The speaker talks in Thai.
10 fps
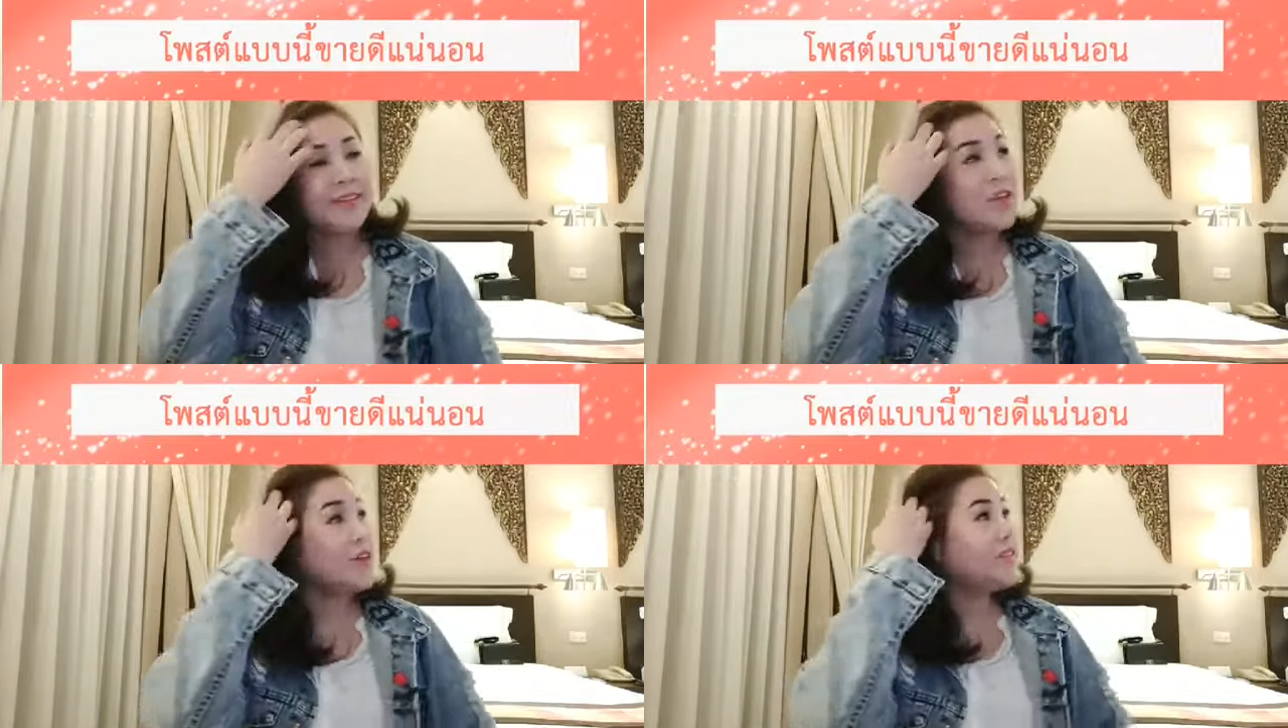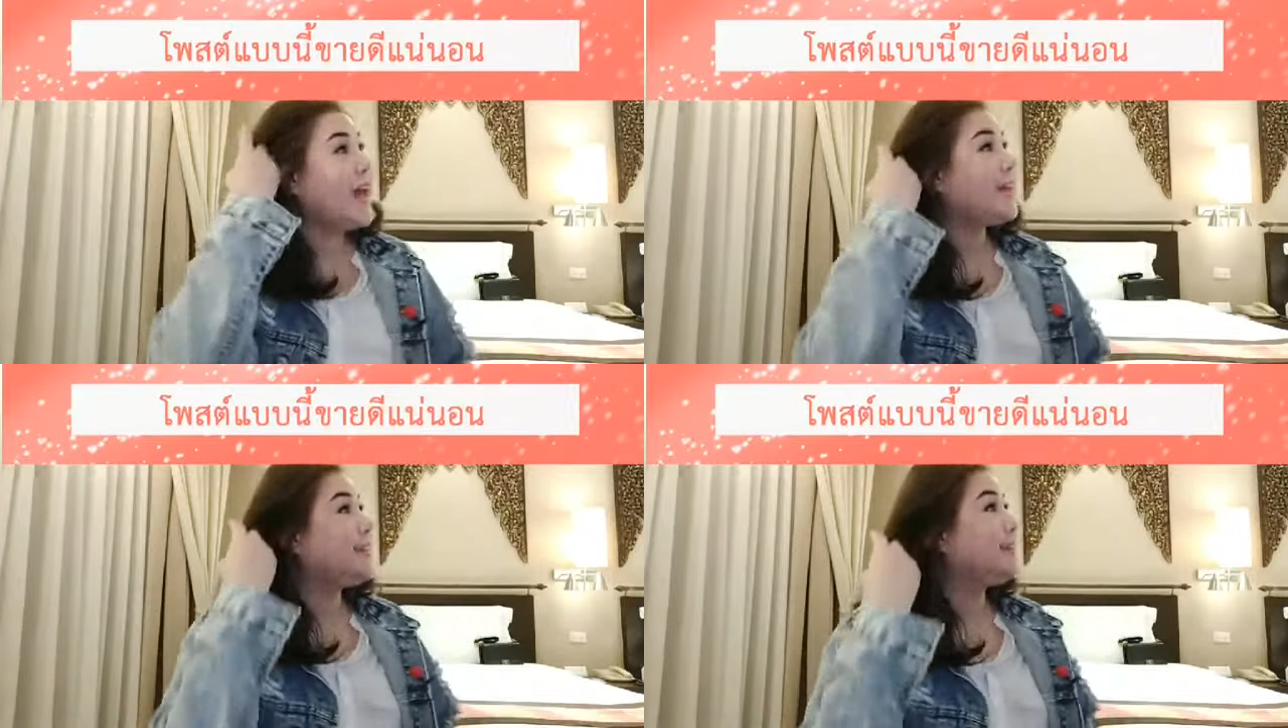ยอดแช
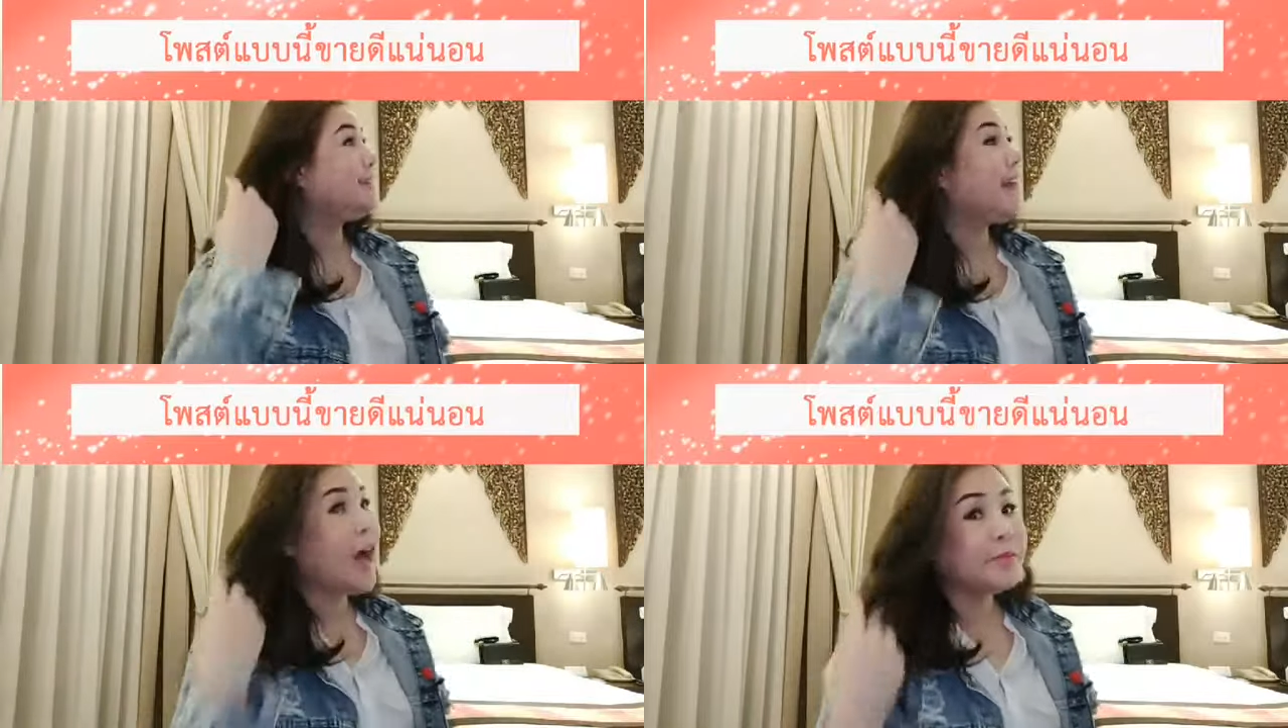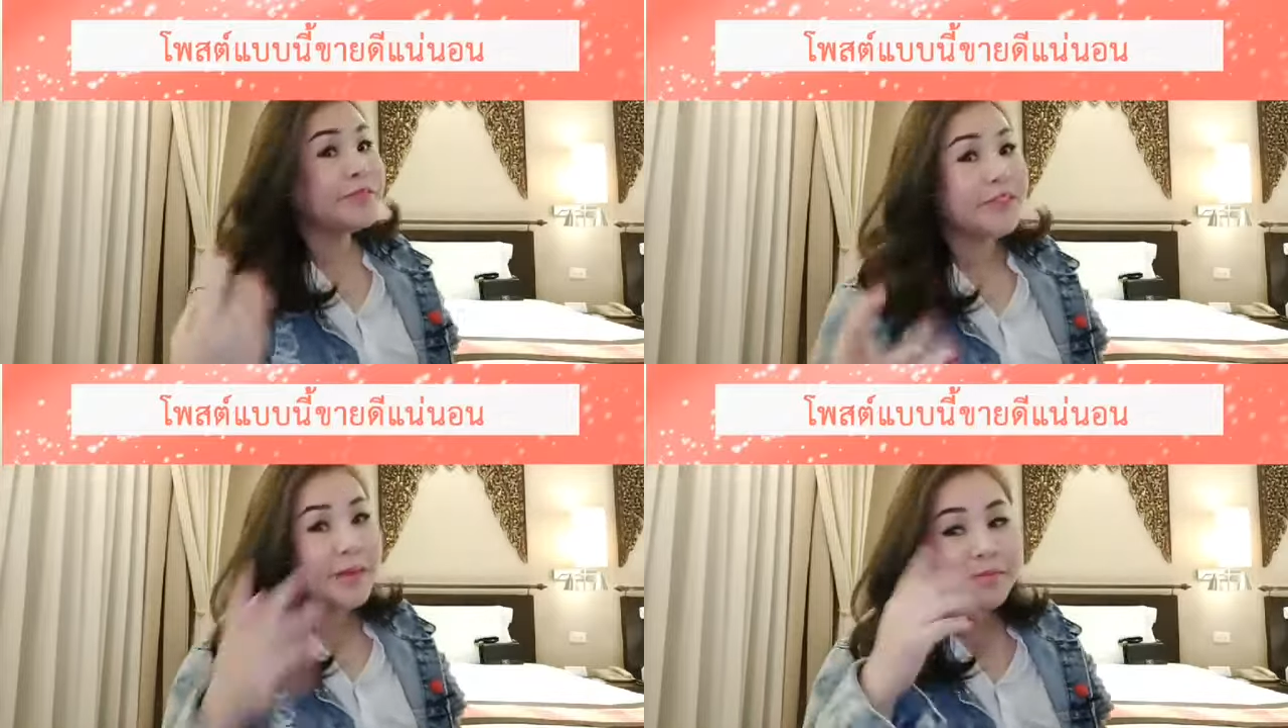ร์ถึง
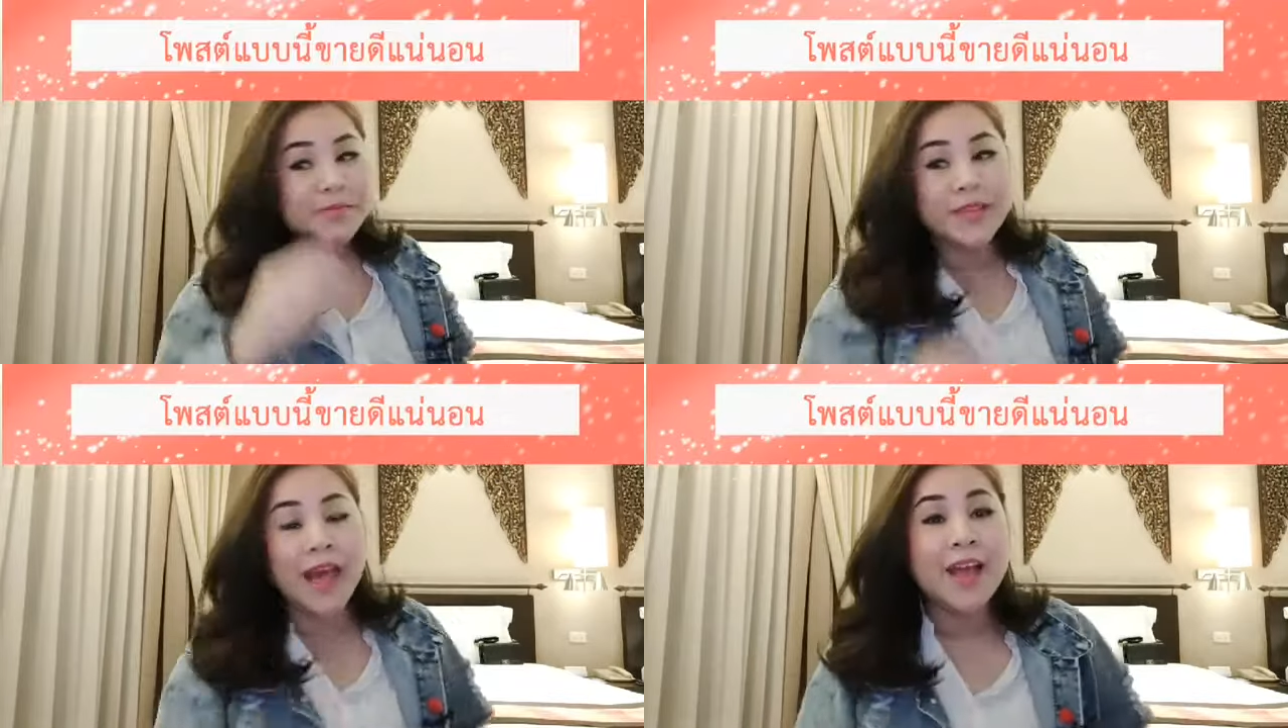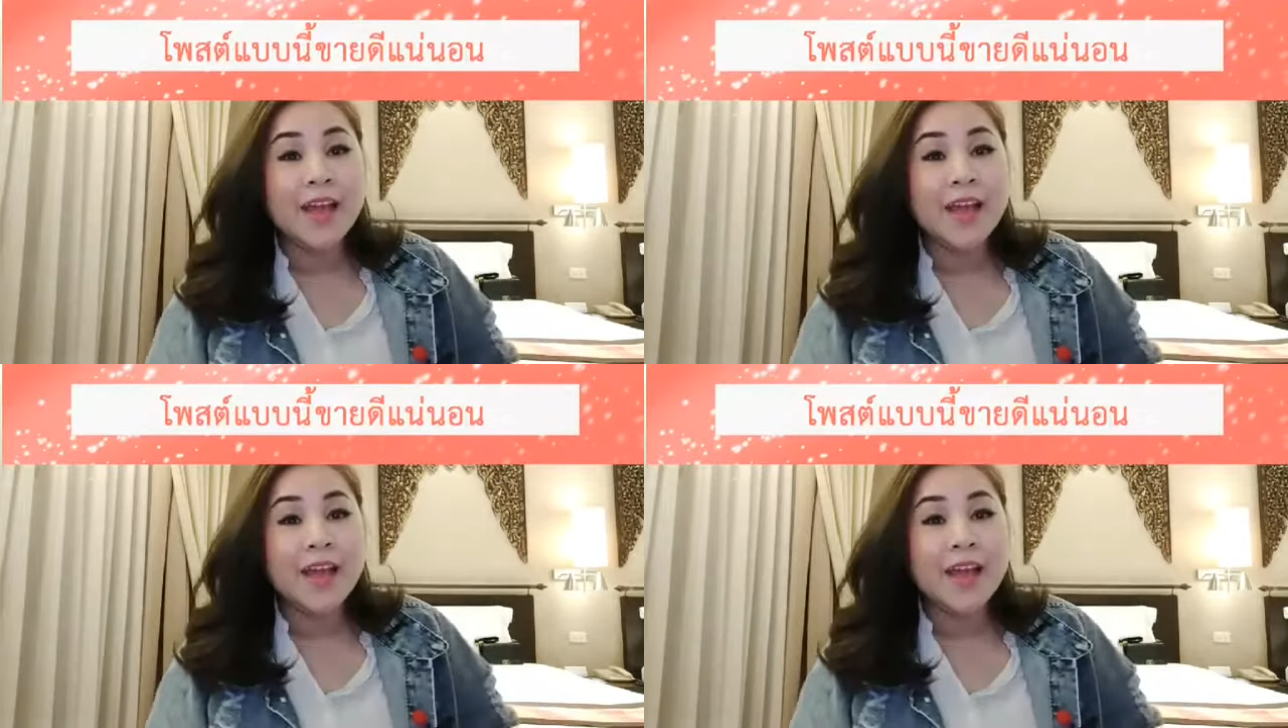30 นะ